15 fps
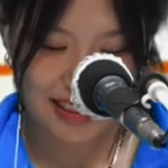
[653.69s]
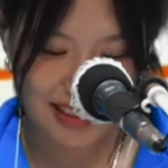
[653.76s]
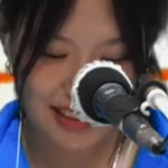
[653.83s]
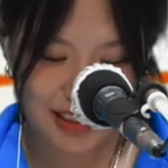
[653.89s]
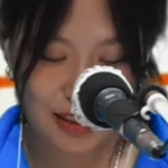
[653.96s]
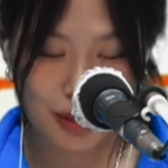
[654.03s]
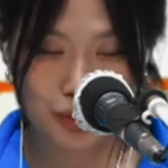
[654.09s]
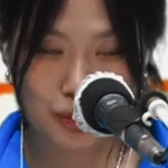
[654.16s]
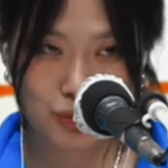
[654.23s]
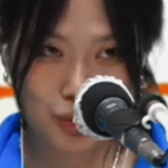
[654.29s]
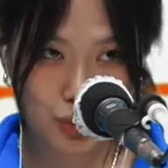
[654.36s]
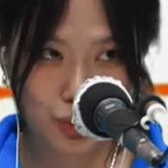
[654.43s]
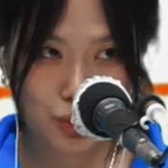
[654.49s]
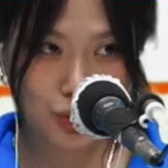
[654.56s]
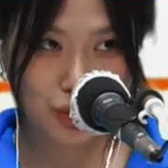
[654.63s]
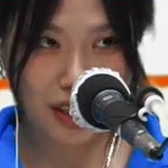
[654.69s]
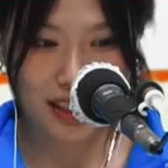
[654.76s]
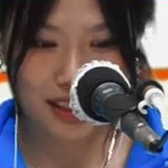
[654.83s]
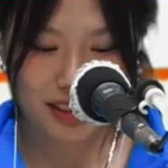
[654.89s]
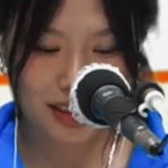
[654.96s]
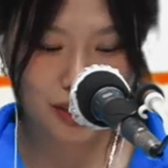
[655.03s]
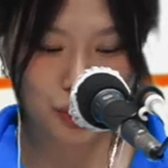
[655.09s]
지금도
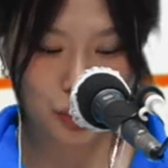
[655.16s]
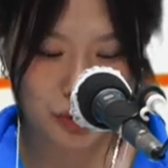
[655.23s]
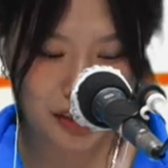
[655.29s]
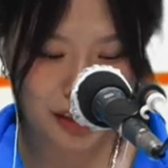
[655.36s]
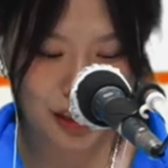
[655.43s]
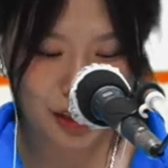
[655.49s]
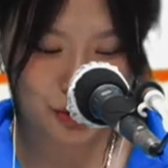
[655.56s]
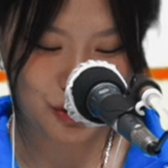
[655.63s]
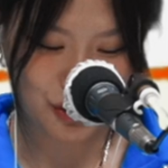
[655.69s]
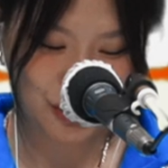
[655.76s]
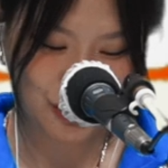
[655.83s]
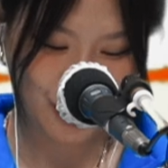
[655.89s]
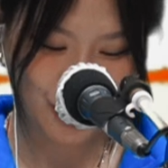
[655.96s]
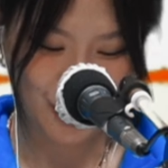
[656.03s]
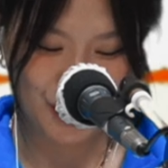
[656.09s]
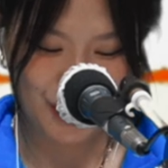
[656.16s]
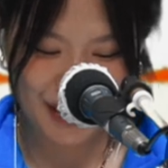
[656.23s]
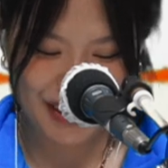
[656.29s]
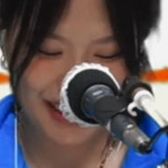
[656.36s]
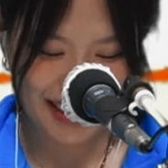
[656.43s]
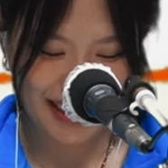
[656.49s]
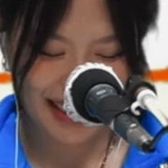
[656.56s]
같은 동네 살고 있고요.
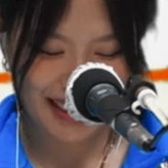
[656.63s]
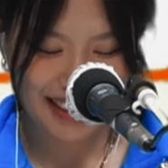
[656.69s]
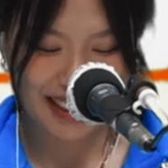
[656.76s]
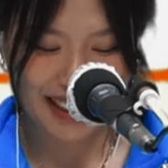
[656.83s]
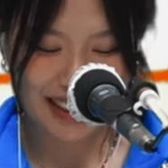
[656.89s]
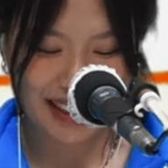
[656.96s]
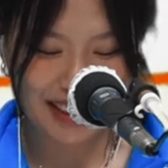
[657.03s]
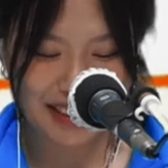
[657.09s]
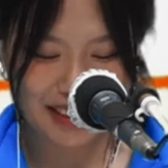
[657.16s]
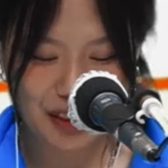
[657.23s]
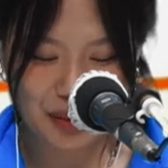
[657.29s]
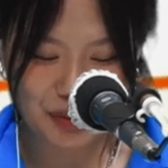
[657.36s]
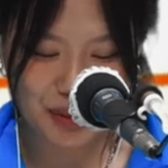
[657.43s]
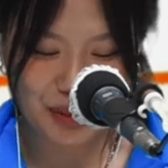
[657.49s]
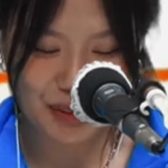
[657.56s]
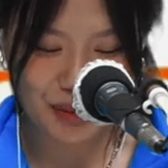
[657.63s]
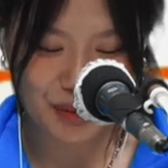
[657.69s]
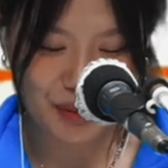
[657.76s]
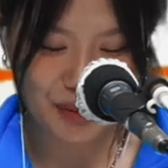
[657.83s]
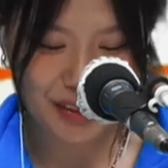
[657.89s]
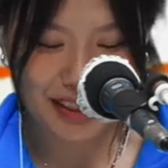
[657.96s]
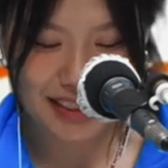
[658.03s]
가까이
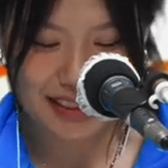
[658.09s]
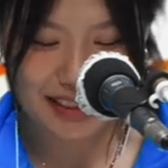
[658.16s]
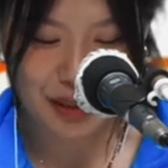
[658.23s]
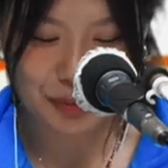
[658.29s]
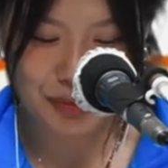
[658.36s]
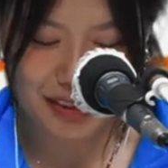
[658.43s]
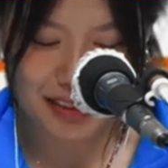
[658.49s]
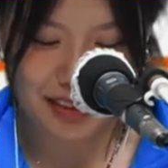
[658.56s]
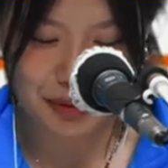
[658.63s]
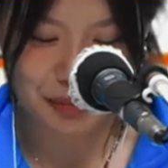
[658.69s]
살면서 재밌는